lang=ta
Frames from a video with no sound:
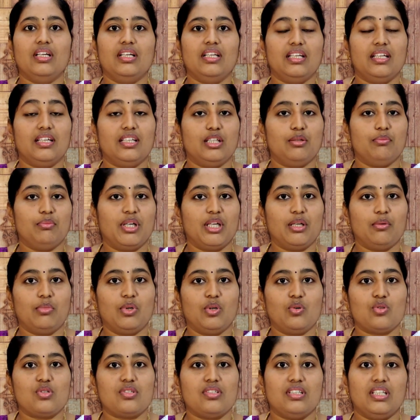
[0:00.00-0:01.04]
இல்லை இதே மாதிரி
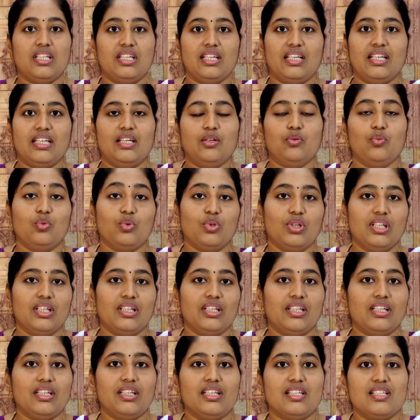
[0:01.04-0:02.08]
ப்ளவுஸ் நீங்களே
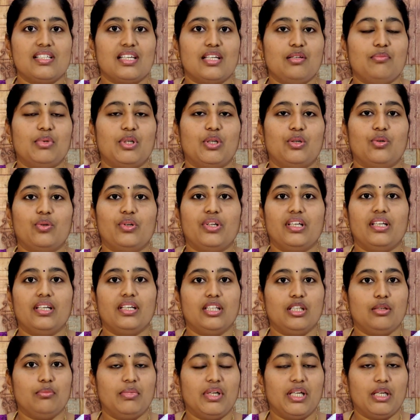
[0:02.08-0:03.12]
உங்களுக்கு நீங்கள் டிசைன் பண்ணணும் இல்லை
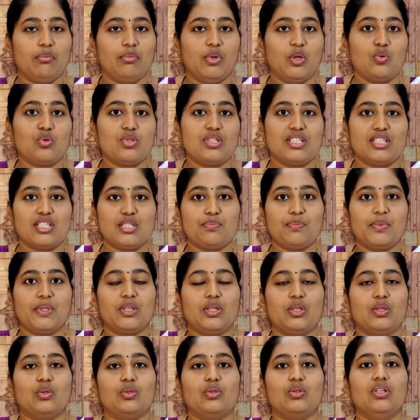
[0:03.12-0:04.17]
இதே மாதிரி ப்ளவுஸ் ஸ்டிச்
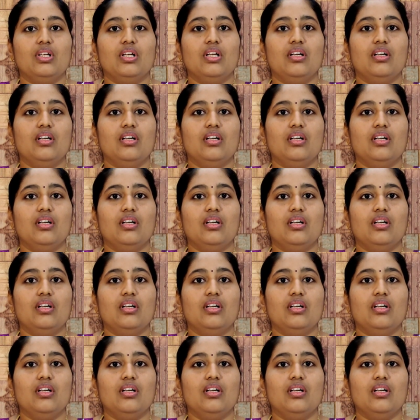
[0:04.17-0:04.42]
பண்ணணும்